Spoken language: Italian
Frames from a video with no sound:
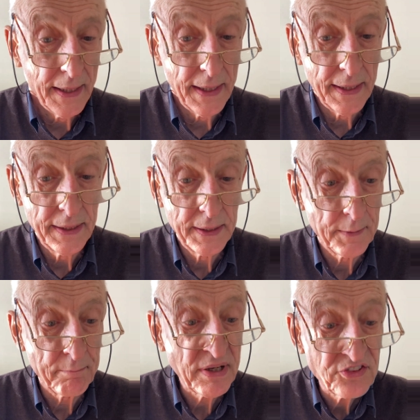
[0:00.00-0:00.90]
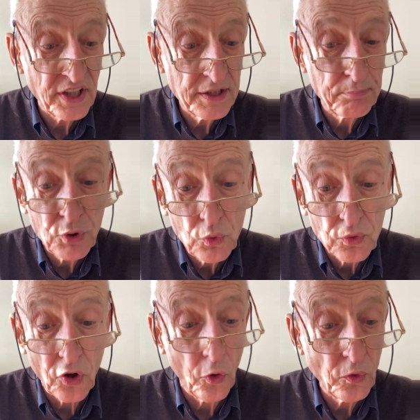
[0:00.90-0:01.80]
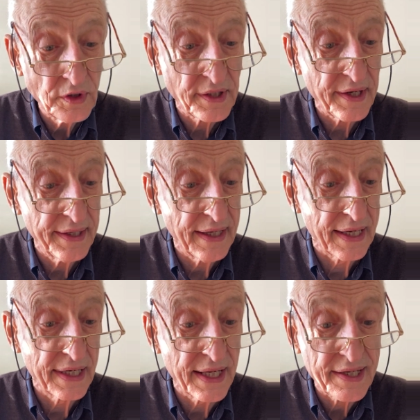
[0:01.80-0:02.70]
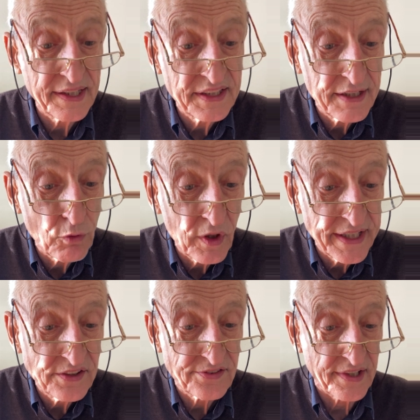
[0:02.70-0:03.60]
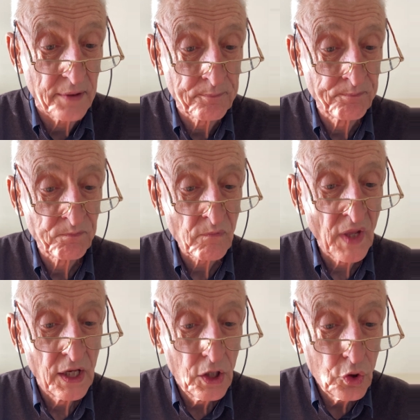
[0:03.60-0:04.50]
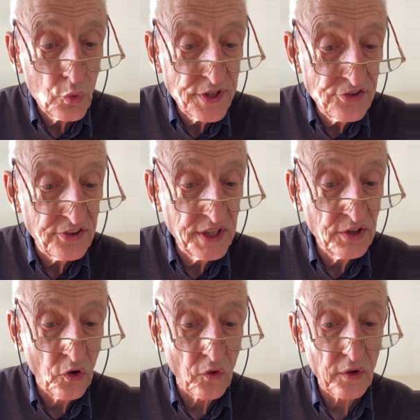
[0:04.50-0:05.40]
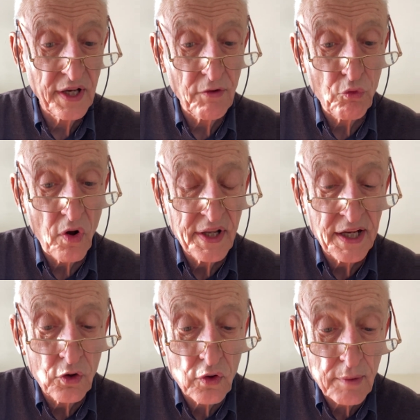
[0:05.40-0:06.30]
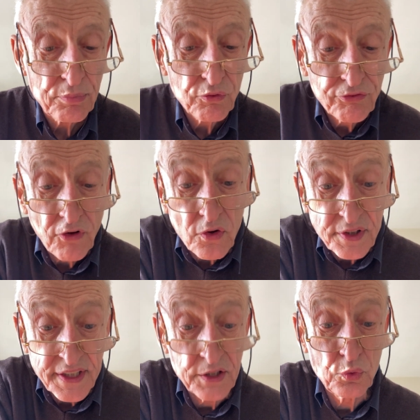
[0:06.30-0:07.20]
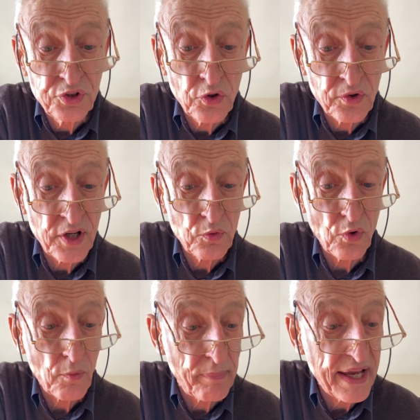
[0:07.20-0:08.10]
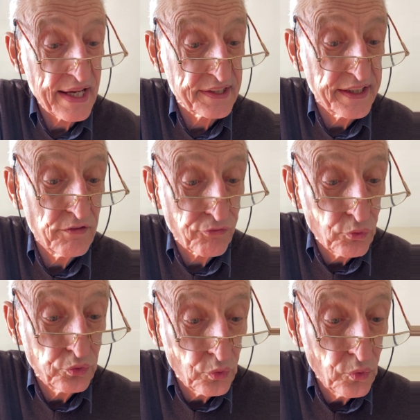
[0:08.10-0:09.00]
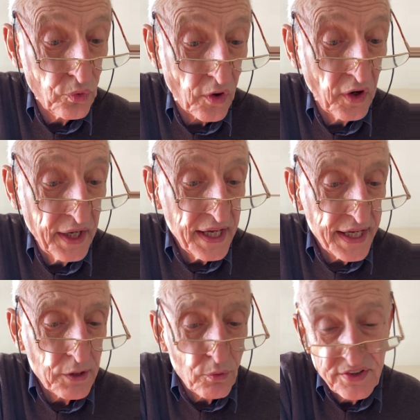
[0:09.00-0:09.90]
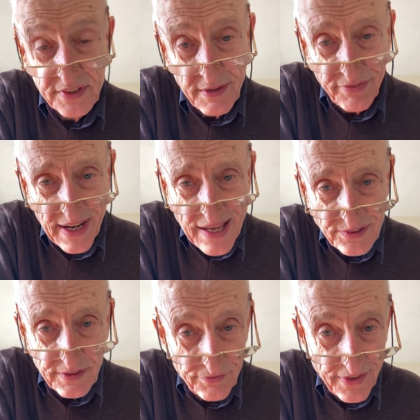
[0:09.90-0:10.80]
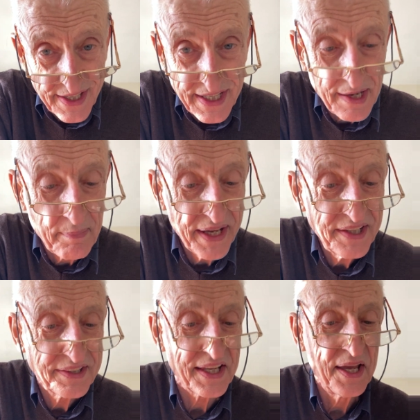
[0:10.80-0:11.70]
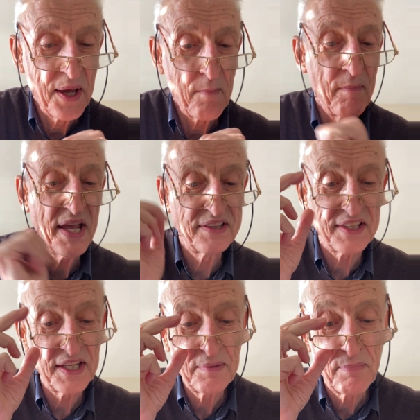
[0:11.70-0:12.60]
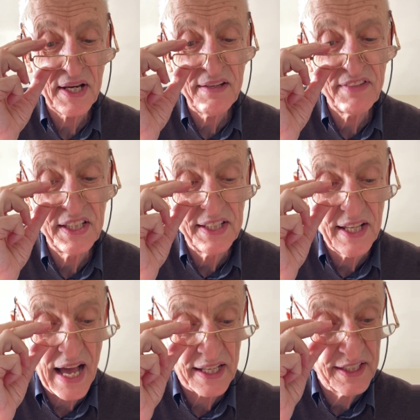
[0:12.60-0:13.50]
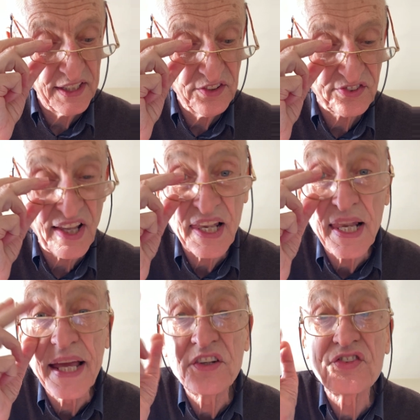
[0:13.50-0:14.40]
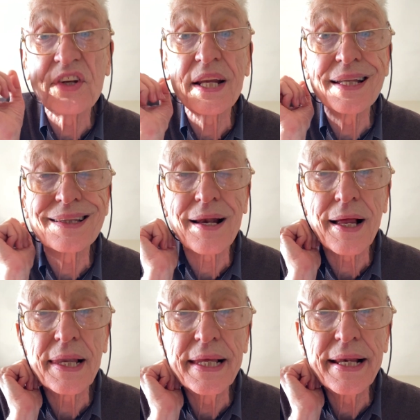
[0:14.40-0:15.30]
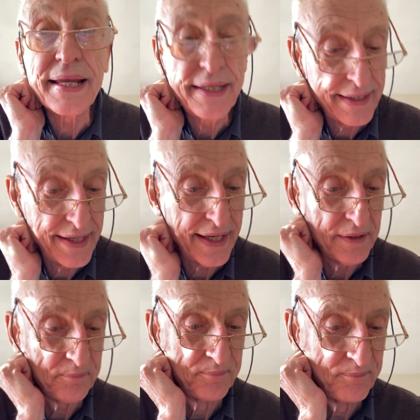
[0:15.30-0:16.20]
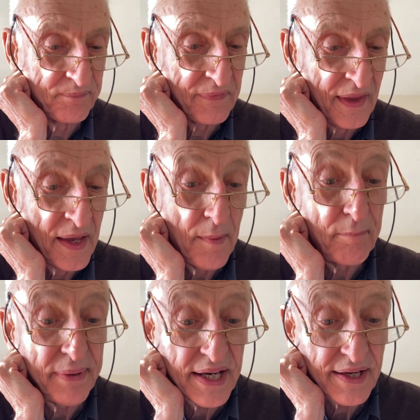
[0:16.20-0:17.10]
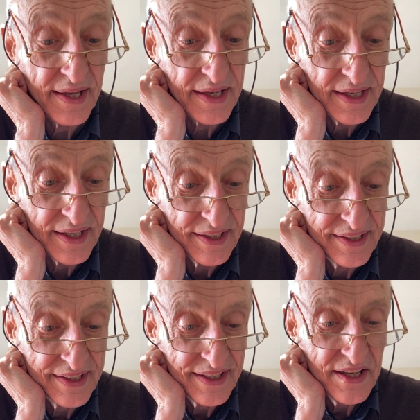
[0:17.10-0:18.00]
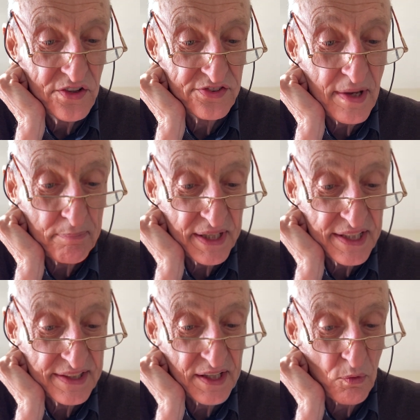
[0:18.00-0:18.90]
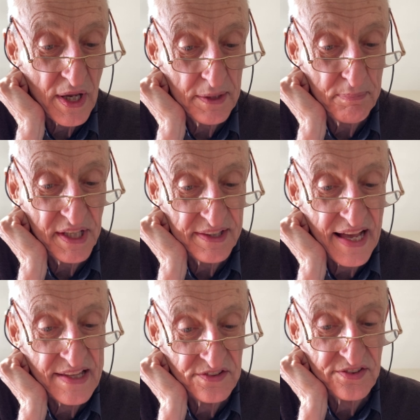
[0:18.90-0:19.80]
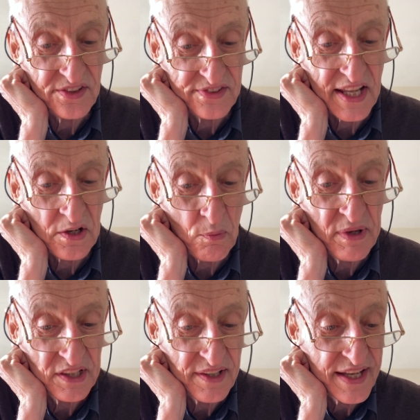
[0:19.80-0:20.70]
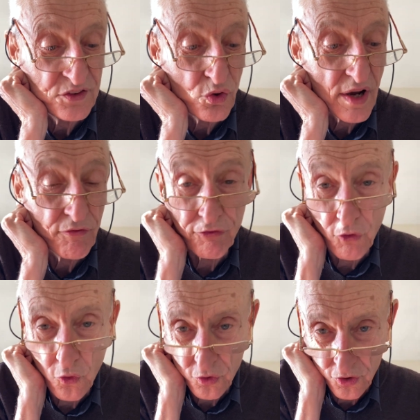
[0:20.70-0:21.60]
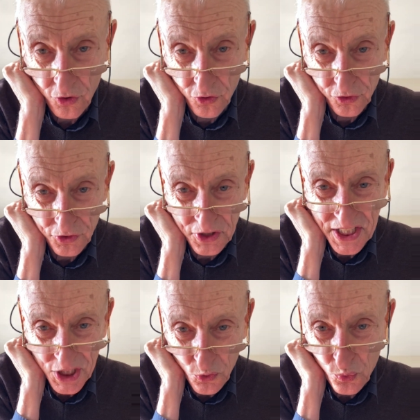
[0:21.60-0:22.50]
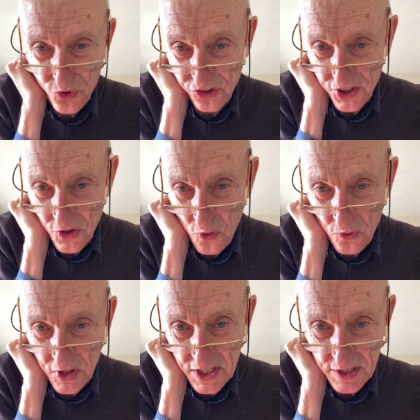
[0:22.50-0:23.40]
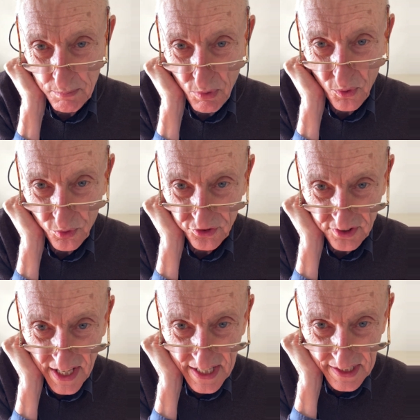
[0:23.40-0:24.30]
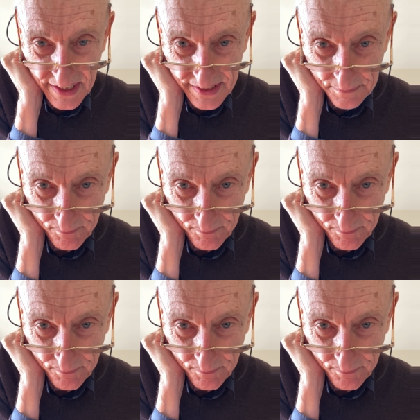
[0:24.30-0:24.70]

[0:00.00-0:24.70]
Eh, ma c'è di più oltre alla rendevolezza. Luigino la vuole ancora più forte l'Unione Europea del futuro e questa frase francamente mette i brividi a chi sa leggere tra le righe, perché Sapete quali pietanze stanno mettendo al forno nel cucinone di Bruxelles?